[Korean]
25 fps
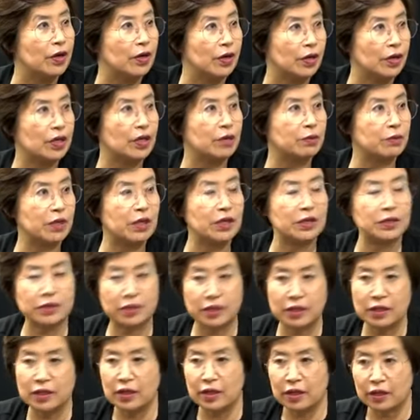그러면
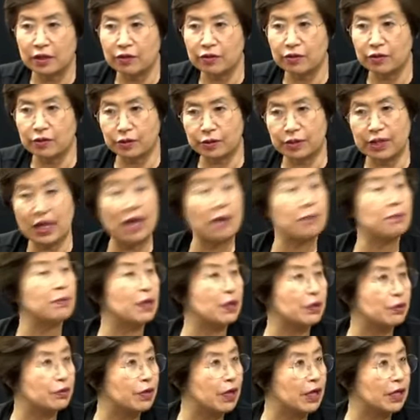어,
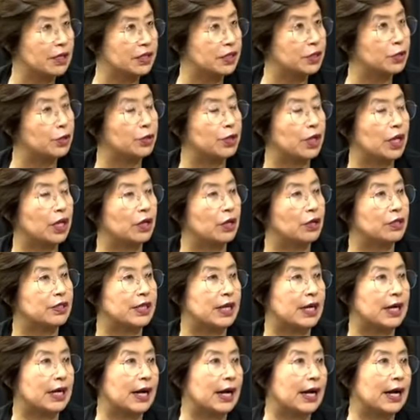대한민국의 지옥행
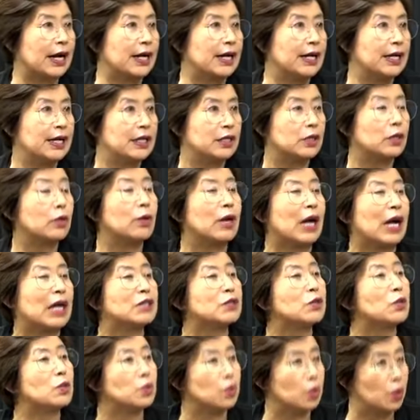열차가 더
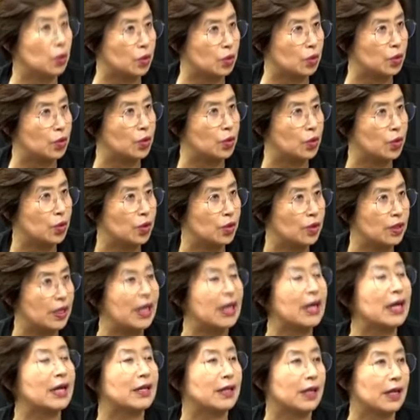가속도를
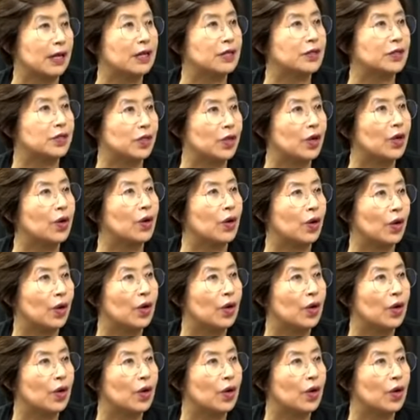내게 되겠죠.